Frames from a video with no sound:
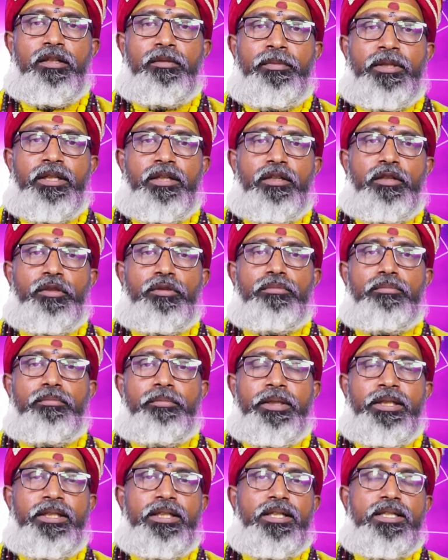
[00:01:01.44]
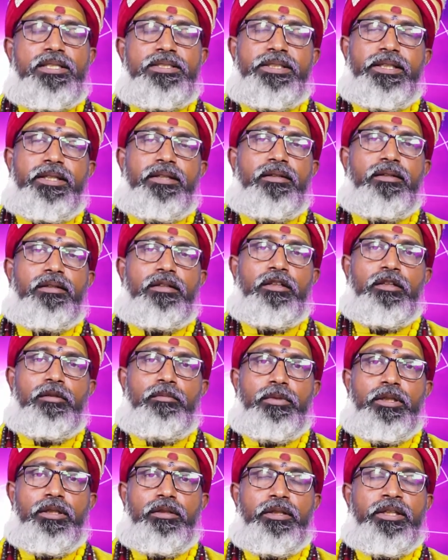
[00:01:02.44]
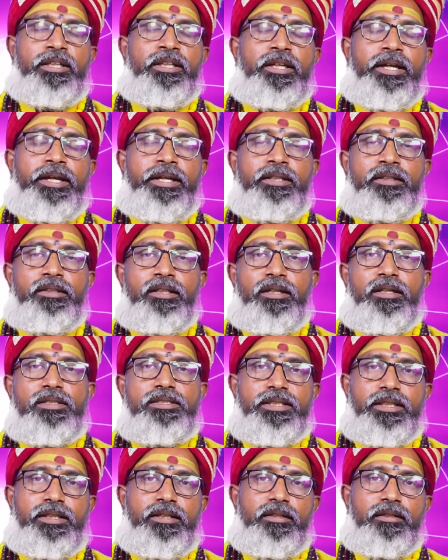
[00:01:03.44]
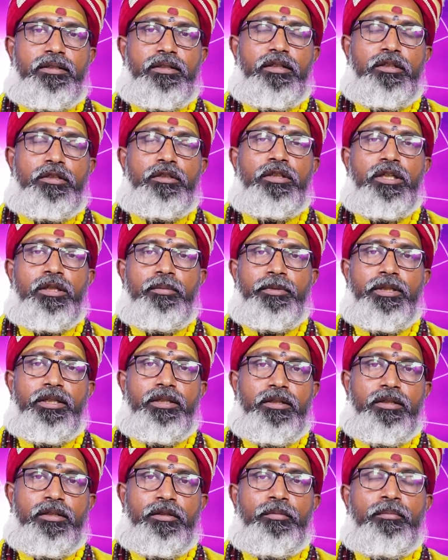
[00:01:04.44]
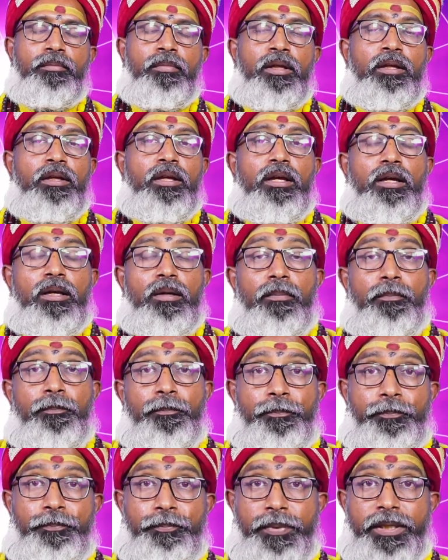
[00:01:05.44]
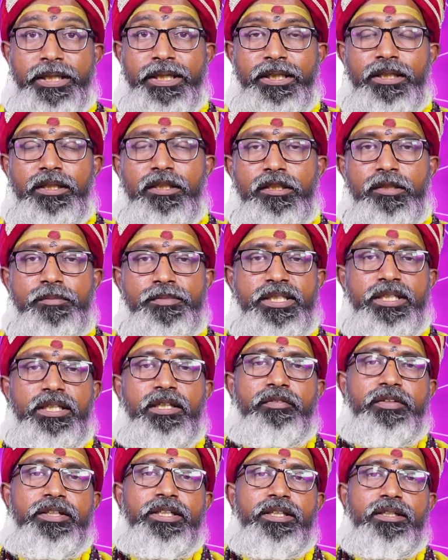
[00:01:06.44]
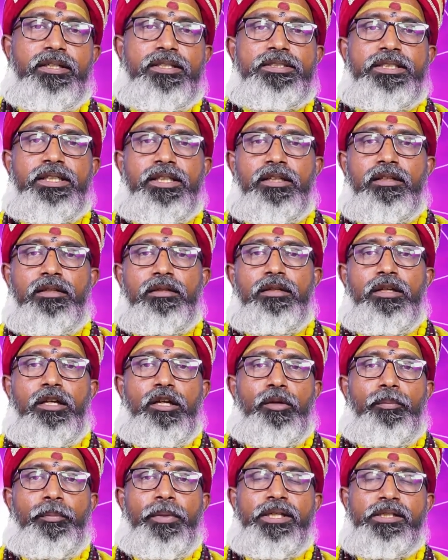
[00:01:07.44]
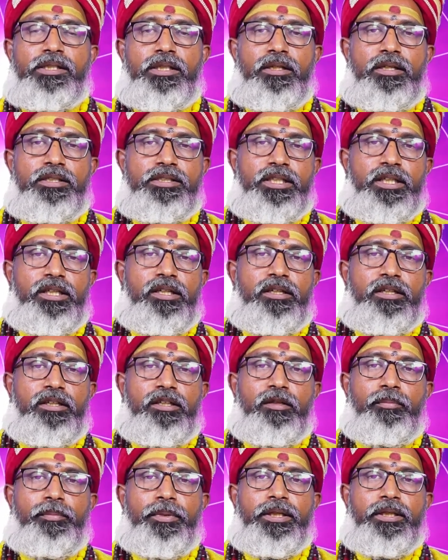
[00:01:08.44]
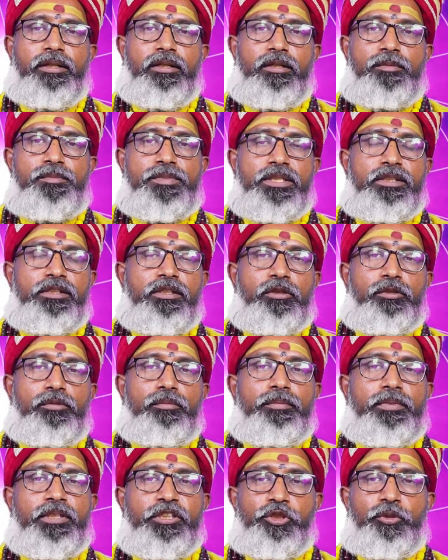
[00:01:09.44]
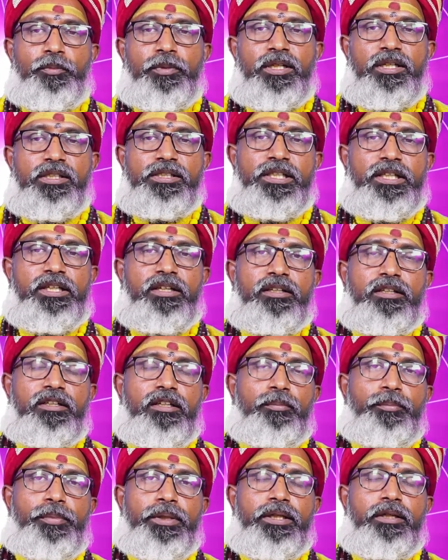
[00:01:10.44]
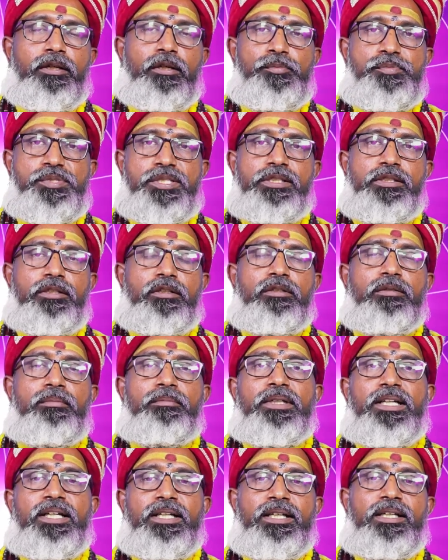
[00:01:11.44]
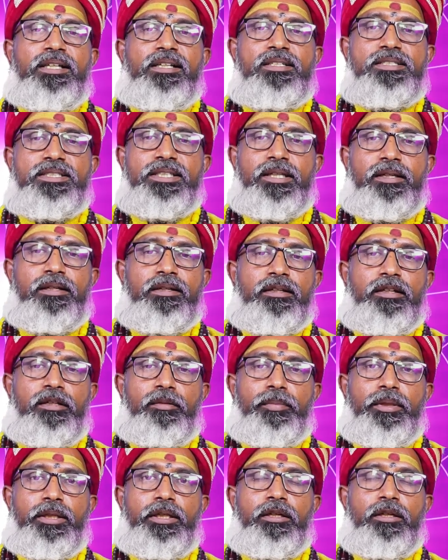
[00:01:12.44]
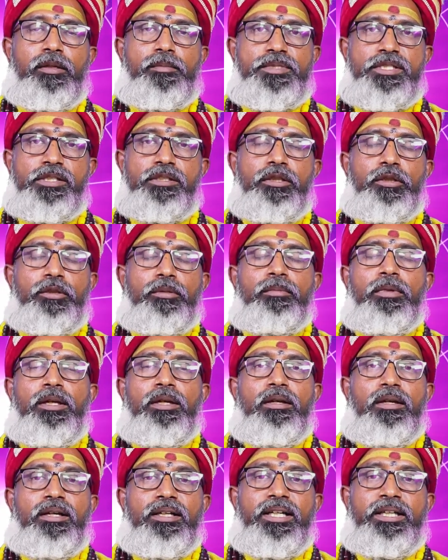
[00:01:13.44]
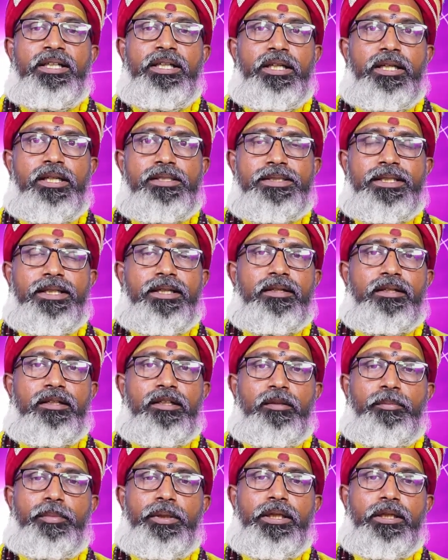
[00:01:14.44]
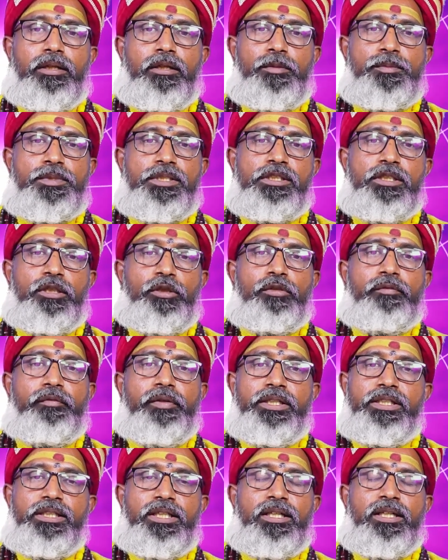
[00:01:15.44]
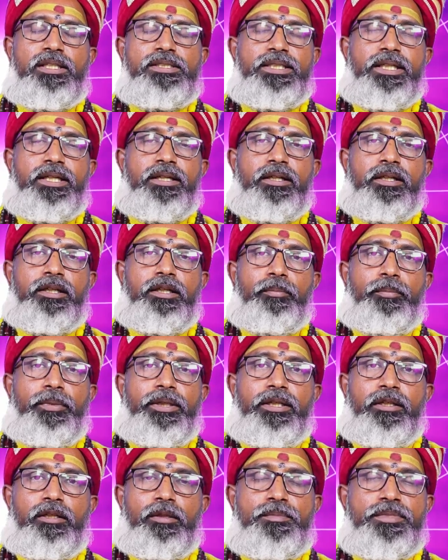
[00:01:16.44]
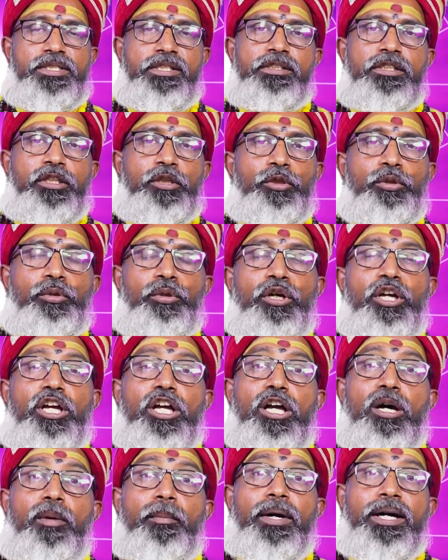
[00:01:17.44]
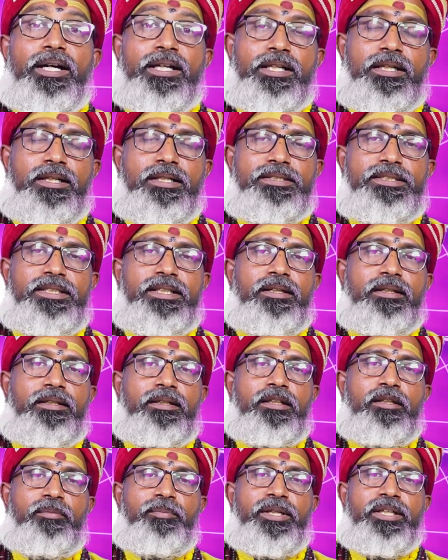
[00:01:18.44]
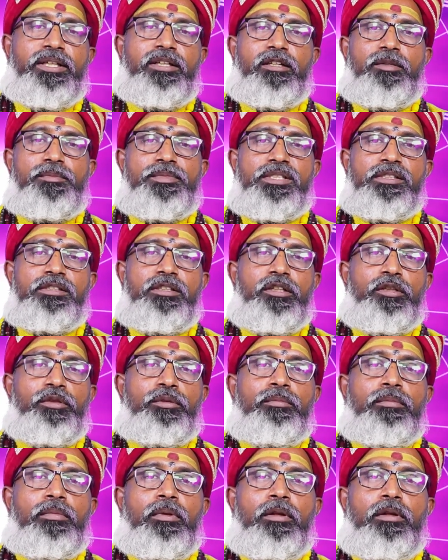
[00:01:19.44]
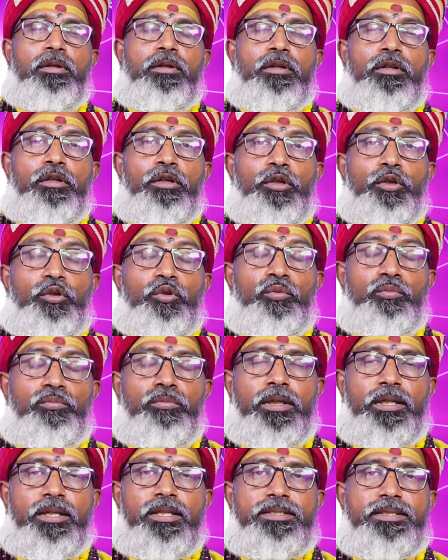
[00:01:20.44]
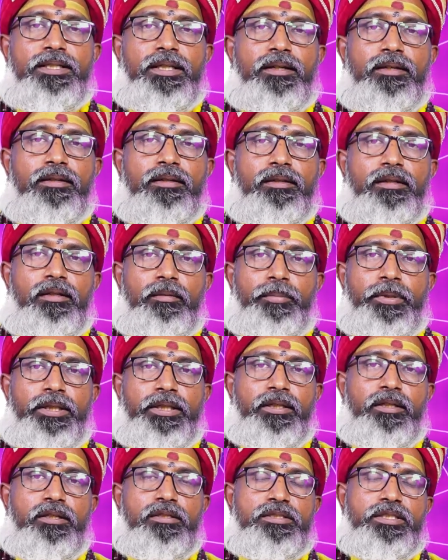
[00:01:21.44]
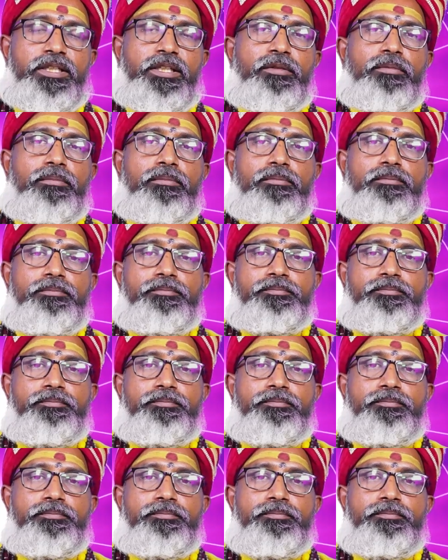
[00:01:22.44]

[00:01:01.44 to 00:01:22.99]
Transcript: நன்மைகள் நடக்கும் மீன ராசிக்காரர்களுக்கு நன்மைகள் இந்த ஐந்து ராசிக்காரர்களுக்கும் நன்மைகள் நடக்கும் பரிகாரம் செய்ய வேண்டிய ராசிகள் மேஷ ராசிக்காரங்கள் பரிகாரம் செஞ்சாகணும் ரிஷப ராசிக்காரங்கள் பரிகாரம் செஞ்சாகணும் கடக ராசிக்காரங்கள் பரிகாரம் செஞ்சாகணும் கன்னி ராசிக்காரங்கள் பரிகாரம் செஞ்சாகணும் விருச்சக ராசிக்காரங்கள் பரிகாரம் செஞ்சாகணும் மகர ராசிக்காரங்கள் பரிகாரம் செஞ்சாகணும் கும்ப ராசிக்காரர்கள் பரிகாரம் செய்யணும்